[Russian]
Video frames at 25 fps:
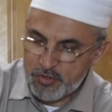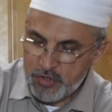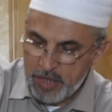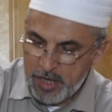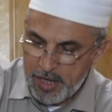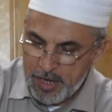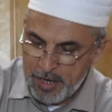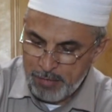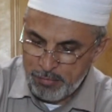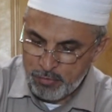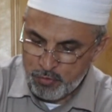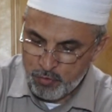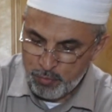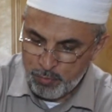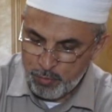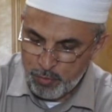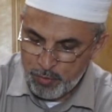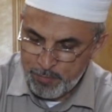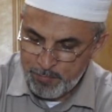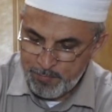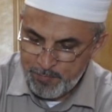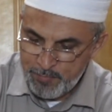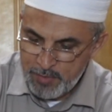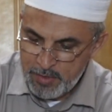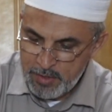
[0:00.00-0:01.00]
Не
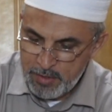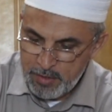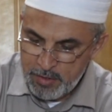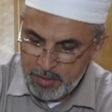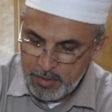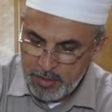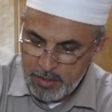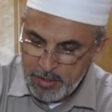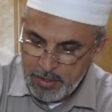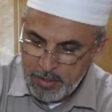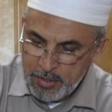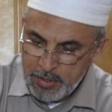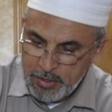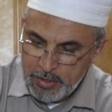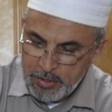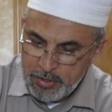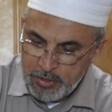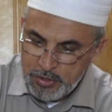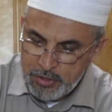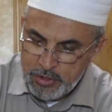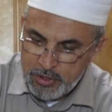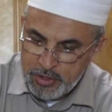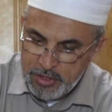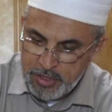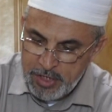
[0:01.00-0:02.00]
смогут. У
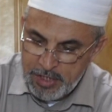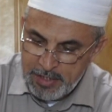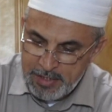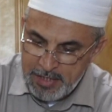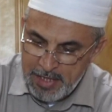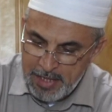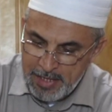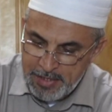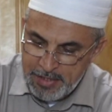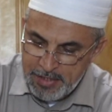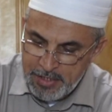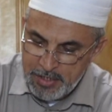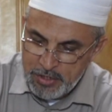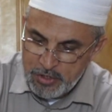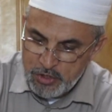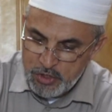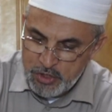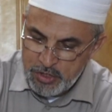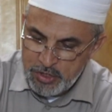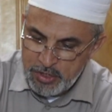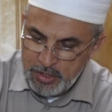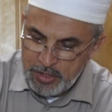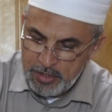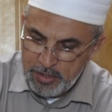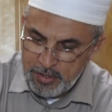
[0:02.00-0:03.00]
нас есть много
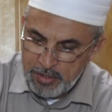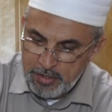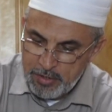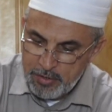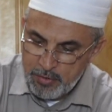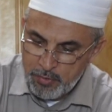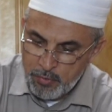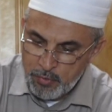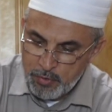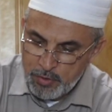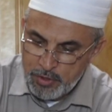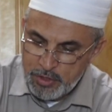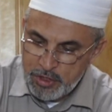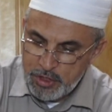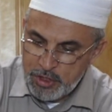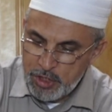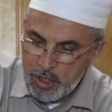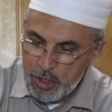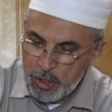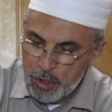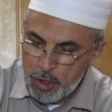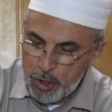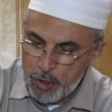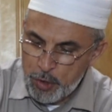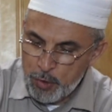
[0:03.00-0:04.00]
вещей, которые мы
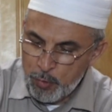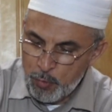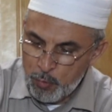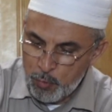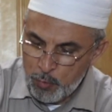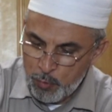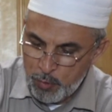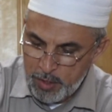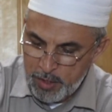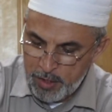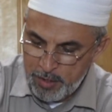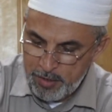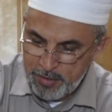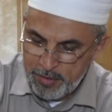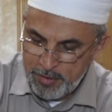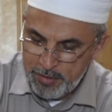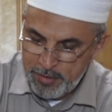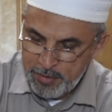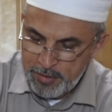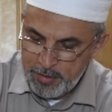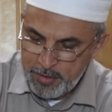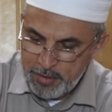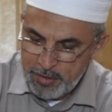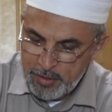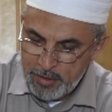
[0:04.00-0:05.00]
совершаем, ссылаясь на
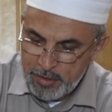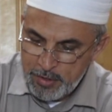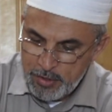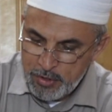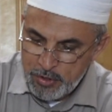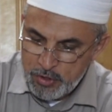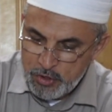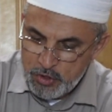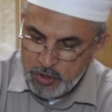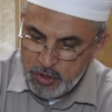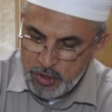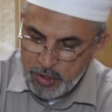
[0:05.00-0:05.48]
маслаха,